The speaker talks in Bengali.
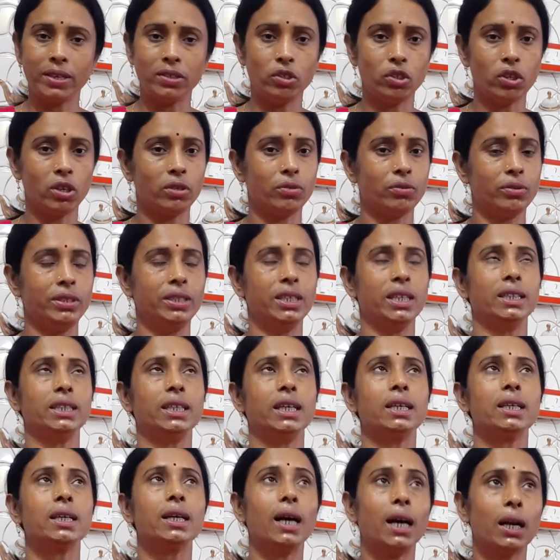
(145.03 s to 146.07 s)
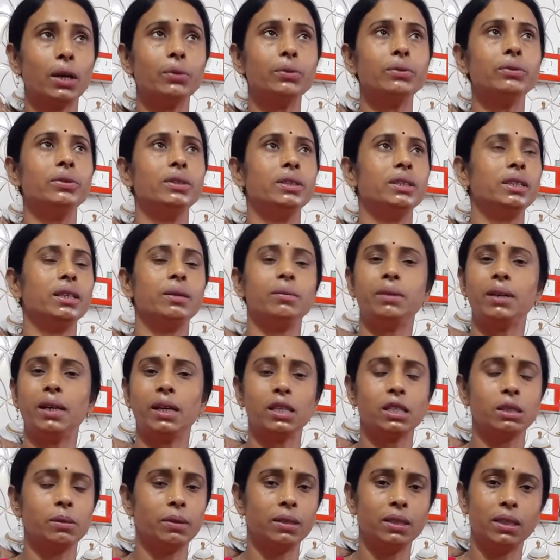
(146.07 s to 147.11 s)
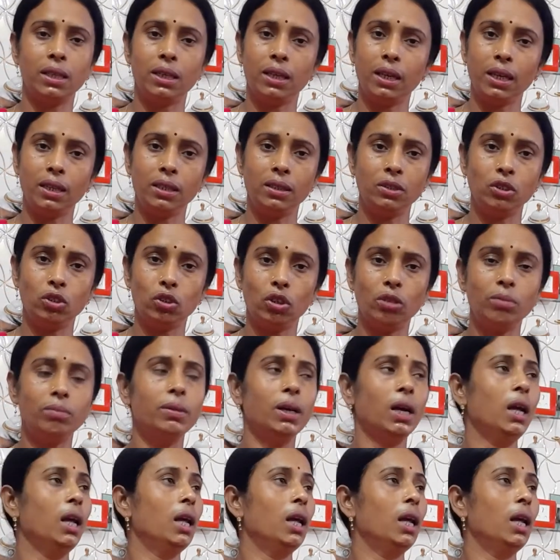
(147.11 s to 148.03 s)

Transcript: এনজয় করি না তার কারণ হয়েছে আমার হাজব্যান্ডের এই জব